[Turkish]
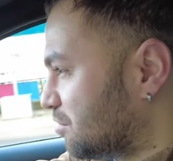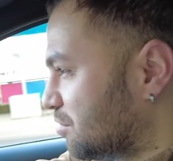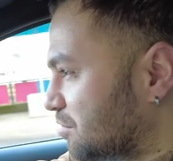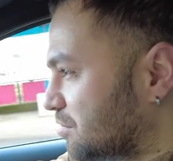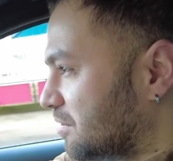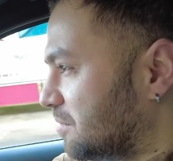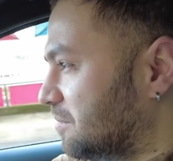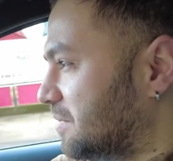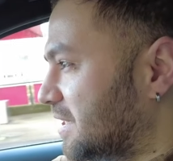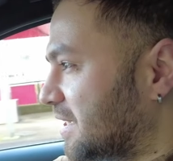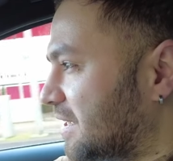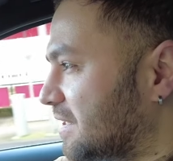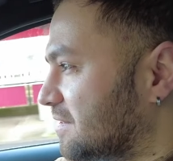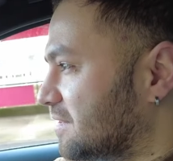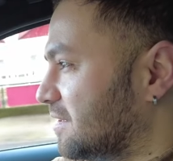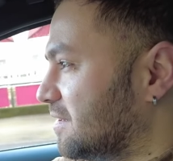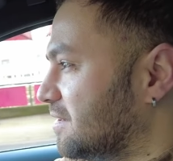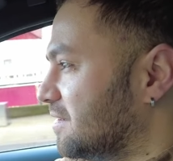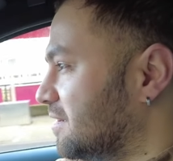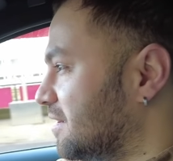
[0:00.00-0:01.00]
olur ya bir
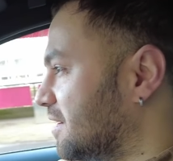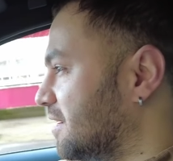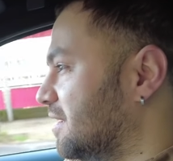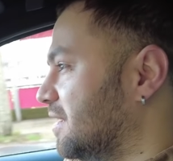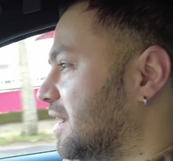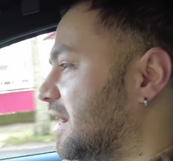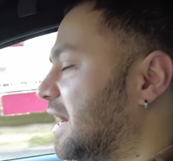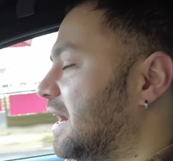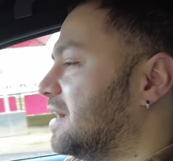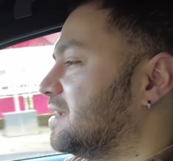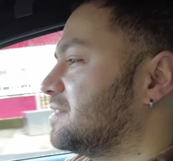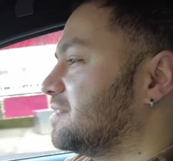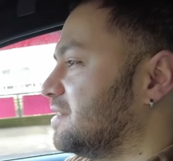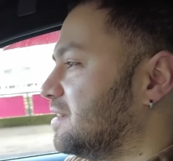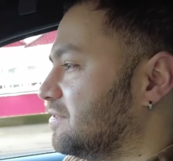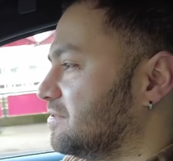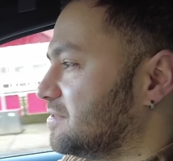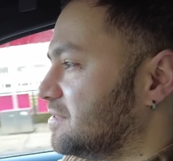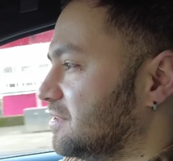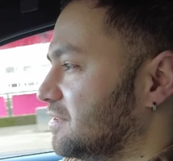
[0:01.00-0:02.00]
anda her
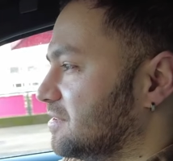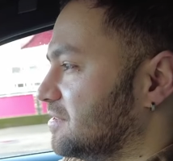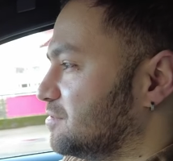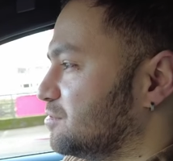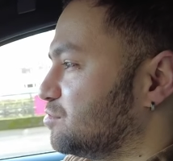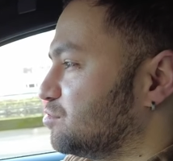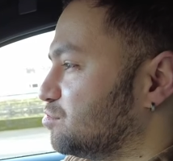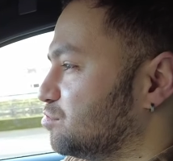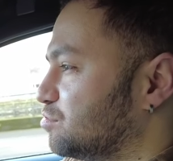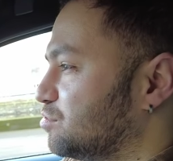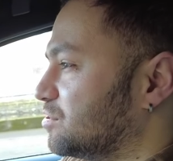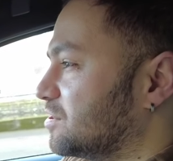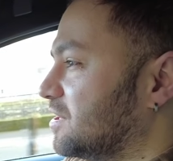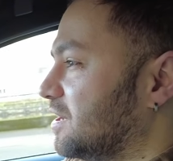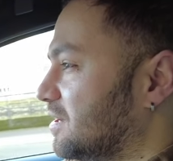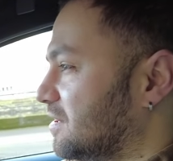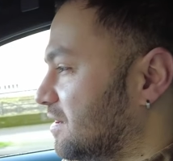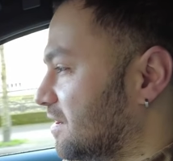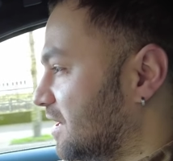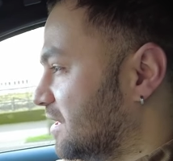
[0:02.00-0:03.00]
tarafta su
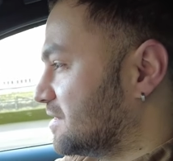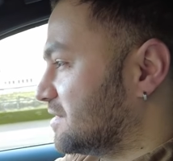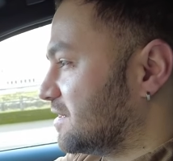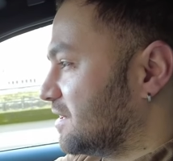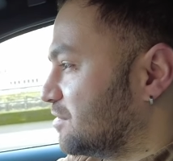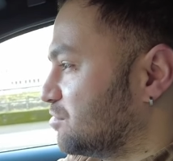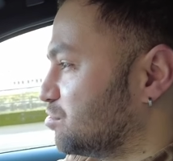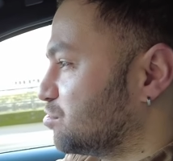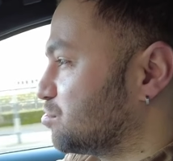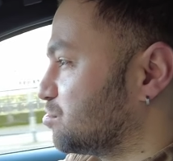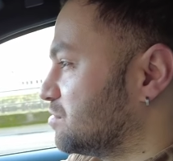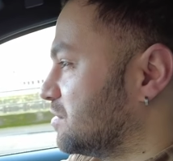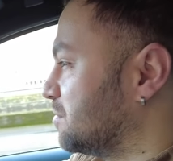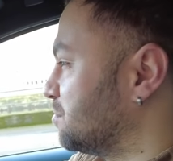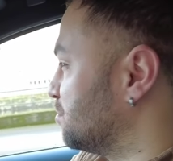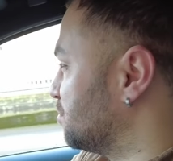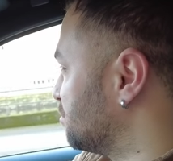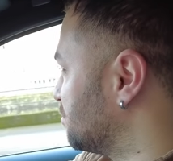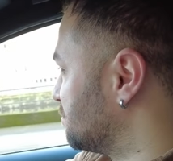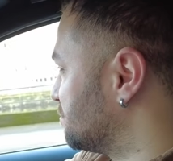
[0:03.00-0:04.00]
çıkar, her tarafta
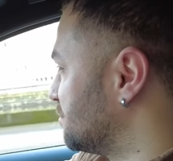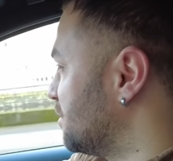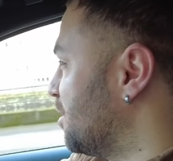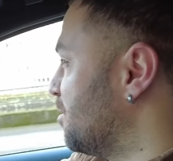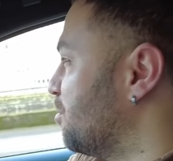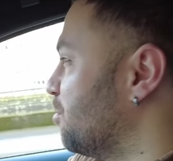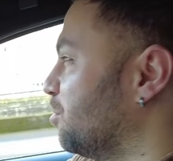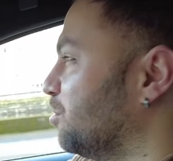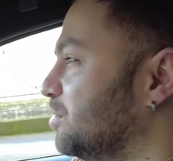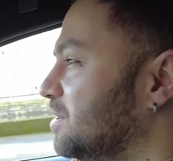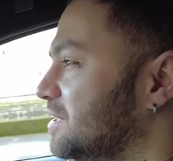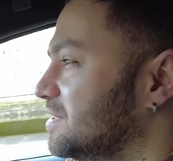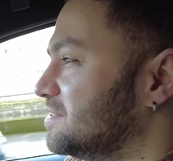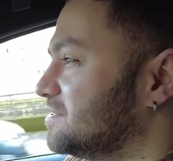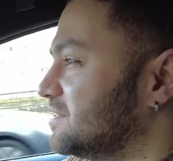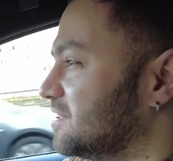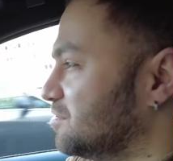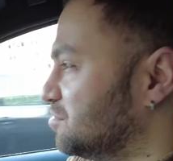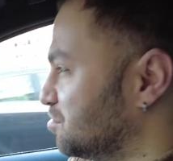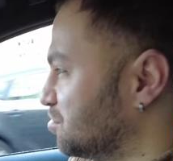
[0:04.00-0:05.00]
tsunami olur. Öyle
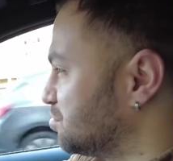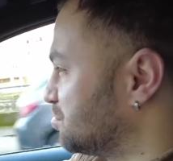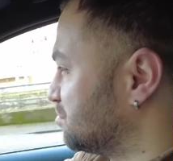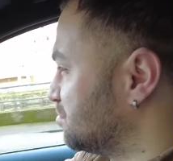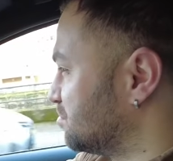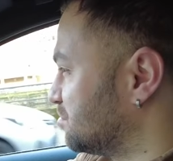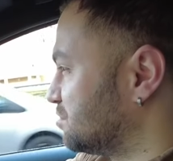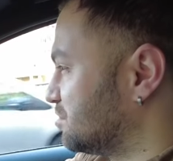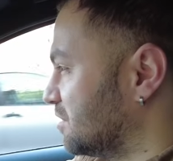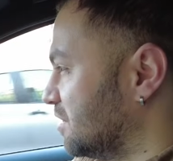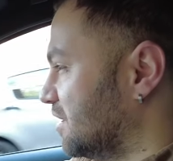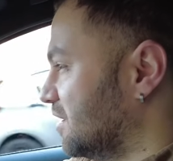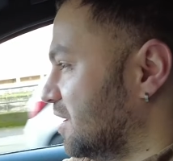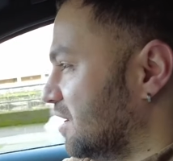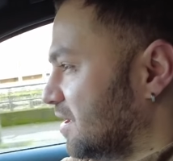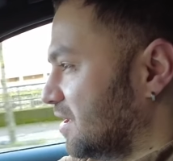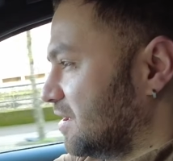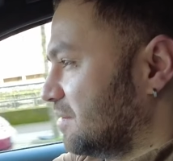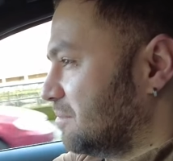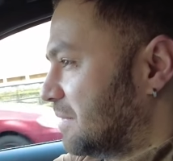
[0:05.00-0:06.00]
hissediyorsunuz.
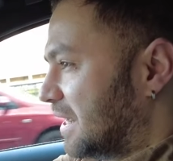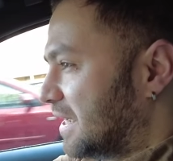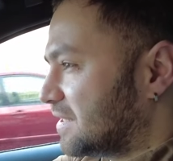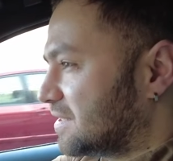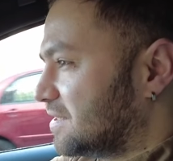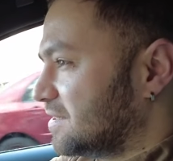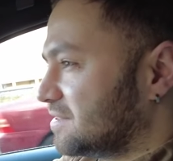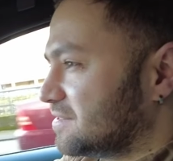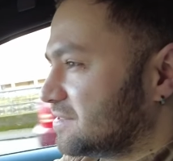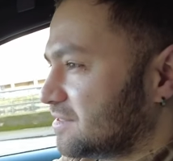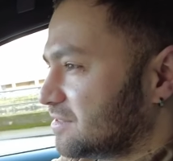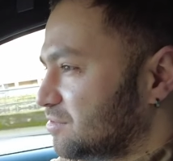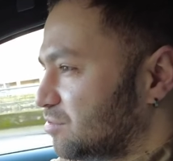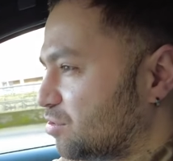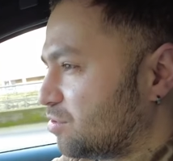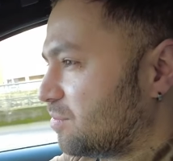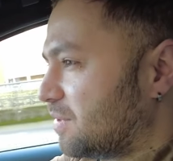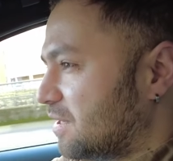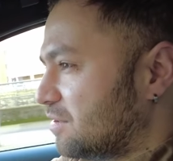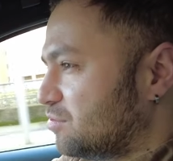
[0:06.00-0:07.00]
Merkezde
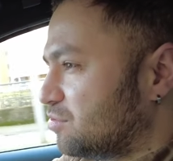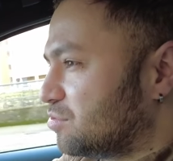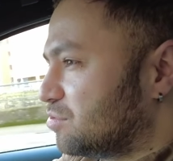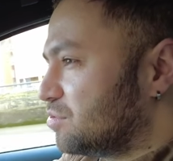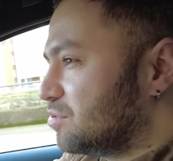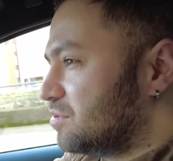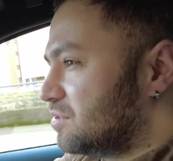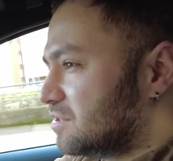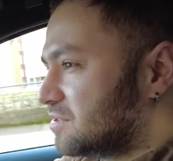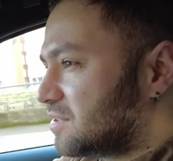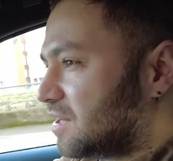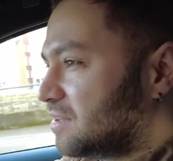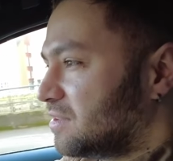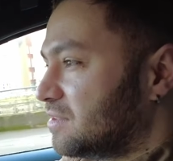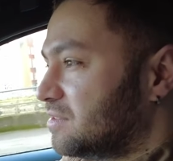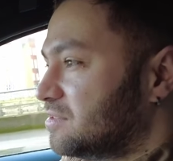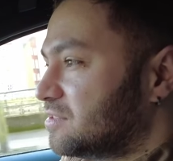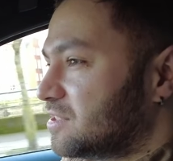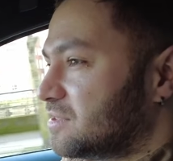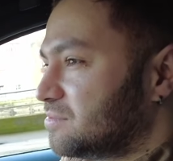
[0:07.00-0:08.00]
normal yürüyor insanlar
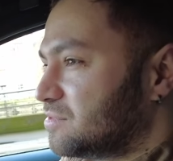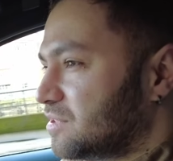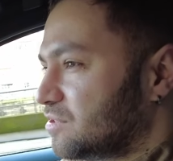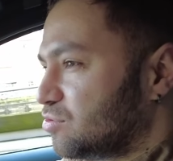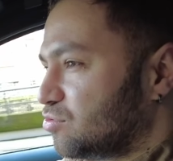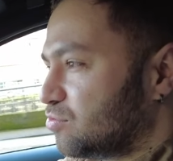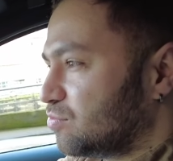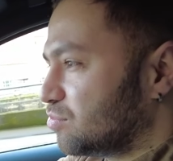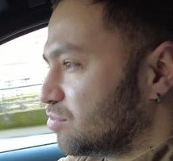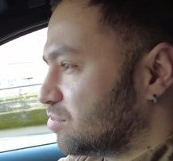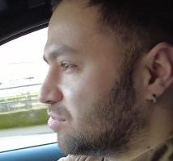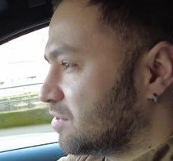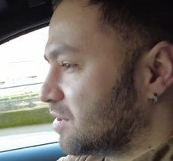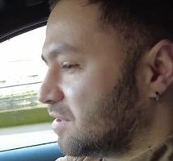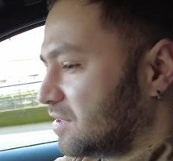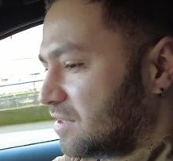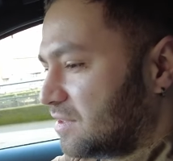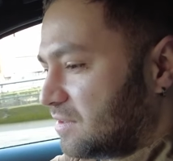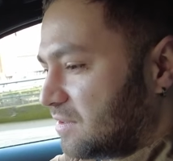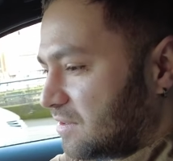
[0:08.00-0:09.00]
hiç kimsenin
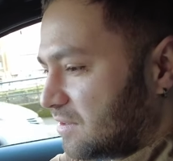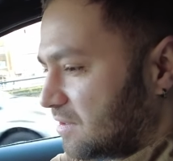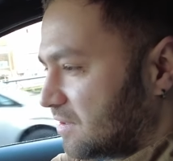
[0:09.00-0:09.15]
umrunda değil.